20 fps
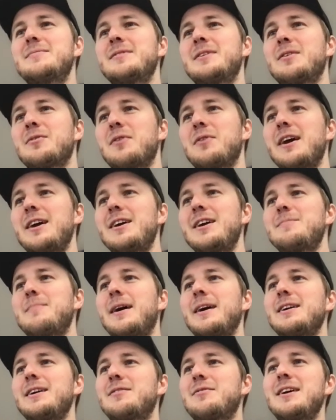Grade
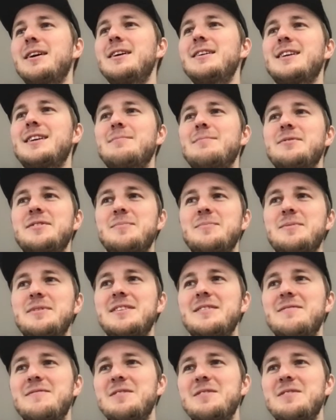by Grade haben uns ein bisschen,